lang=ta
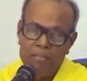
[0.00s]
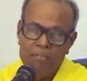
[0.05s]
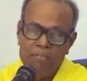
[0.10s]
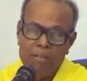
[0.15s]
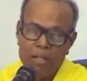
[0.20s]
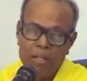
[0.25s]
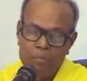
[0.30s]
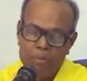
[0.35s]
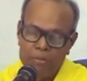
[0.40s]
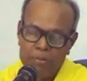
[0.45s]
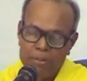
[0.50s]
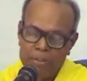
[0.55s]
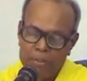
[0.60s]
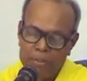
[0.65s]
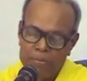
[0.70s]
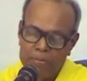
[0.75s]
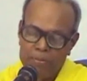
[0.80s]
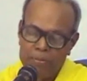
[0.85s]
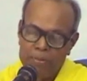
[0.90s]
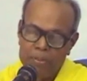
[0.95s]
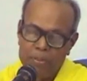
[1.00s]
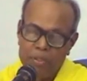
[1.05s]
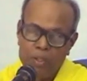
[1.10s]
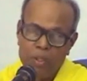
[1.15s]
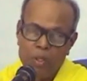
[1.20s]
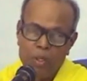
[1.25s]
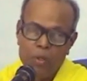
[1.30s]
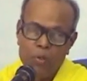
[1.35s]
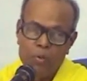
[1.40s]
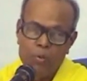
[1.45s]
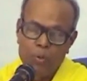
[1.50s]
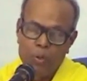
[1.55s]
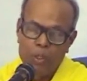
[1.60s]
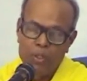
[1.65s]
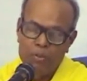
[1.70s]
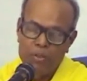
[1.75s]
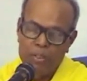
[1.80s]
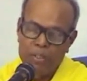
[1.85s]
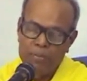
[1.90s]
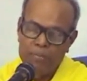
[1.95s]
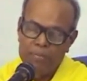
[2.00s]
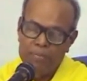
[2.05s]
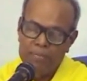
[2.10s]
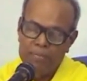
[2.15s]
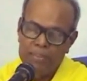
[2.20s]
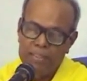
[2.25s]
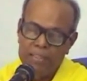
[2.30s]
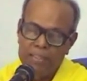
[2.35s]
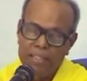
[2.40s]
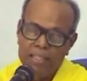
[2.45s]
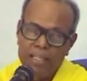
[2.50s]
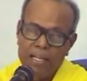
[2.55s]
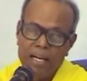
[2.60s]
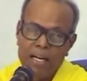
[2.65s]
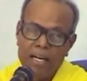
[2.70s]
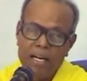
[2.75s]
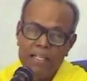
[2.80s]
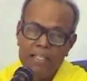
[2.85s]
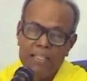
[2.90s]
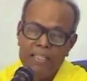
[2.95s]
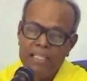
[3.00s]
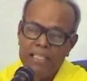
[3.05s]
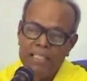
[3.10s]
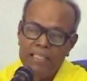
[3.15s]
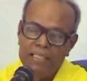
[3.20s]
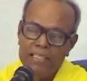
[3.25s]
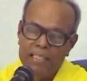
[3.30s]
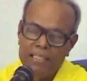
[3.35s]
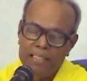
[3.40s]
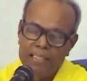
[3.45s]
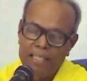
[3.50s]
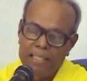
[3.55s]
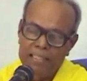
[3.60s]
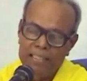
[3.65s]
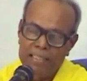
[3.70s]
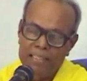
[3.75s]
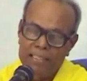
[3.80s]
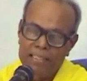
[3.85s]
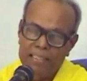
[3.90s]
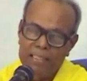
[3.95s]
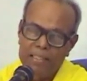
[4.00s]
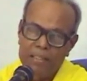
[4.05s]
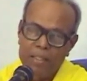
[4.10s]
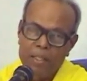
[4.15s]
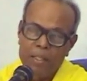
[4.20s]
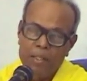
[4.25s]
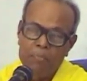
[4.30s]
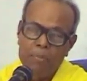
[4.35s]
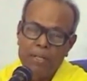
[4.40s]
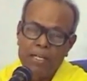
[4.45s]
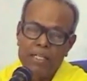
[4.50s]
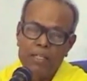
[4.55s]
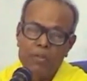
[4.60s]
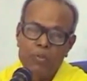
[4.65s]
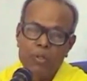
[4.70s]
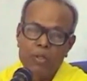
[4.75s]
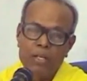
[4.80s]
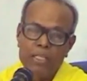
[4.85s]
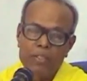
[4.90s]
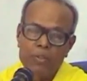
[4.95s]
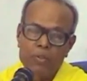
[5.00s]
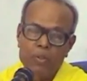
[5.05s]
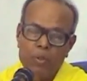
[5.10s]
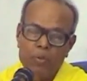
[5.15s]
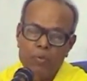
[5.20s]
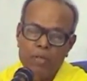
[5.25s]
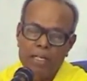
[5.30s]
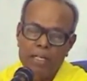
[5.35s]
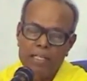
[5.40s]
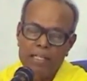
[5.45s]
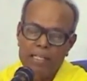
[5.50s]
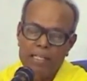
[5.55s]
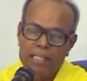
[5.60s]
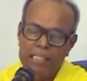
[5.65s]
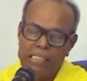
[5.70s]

வறுமை வரும் நோய் வரும் ஆயுள் நீடித்திருக்காது பகை உருவாக்கி கொள்வார்கள்